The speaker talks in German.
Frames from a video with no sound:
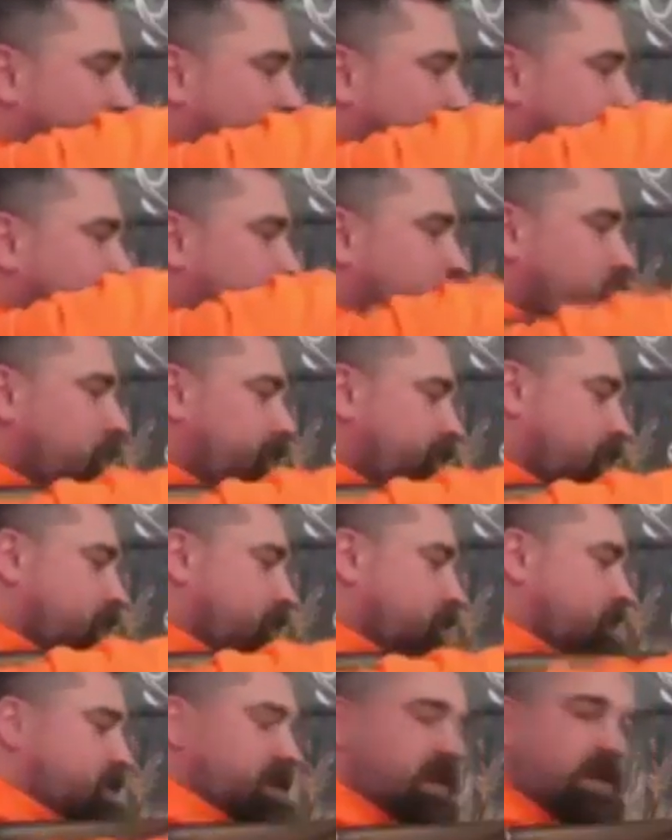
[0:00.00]
im Kugelfang auch
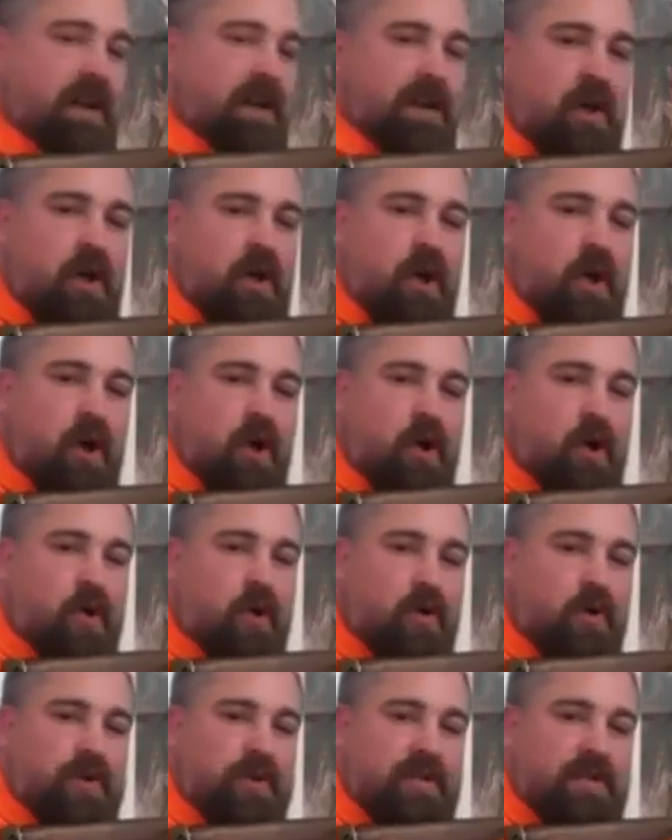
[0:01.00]
sicher
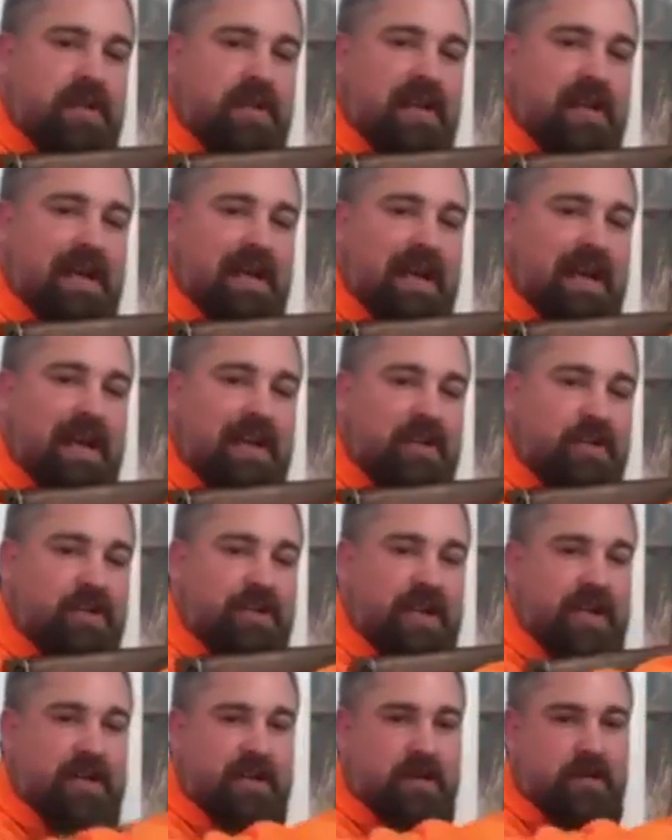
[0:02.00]
und
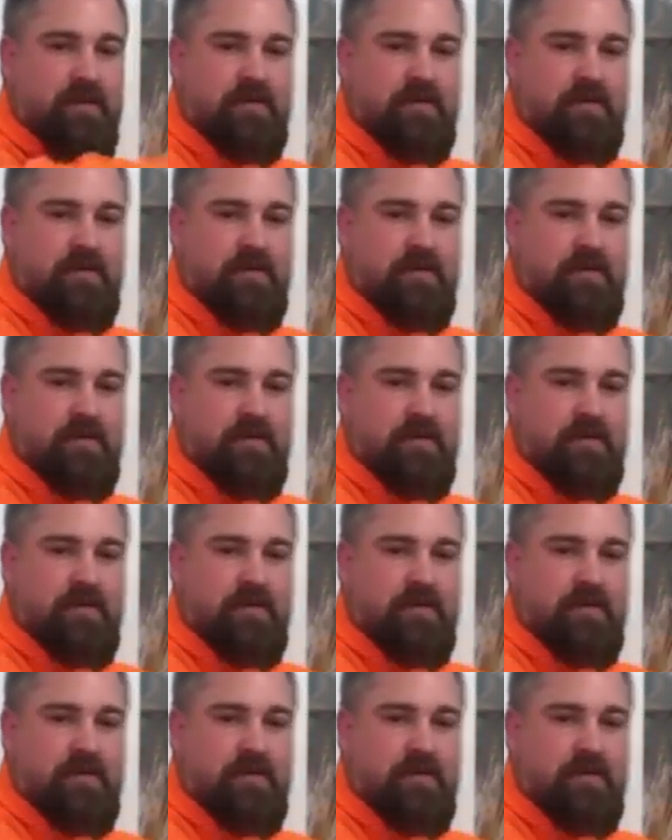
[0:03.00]
entstechen.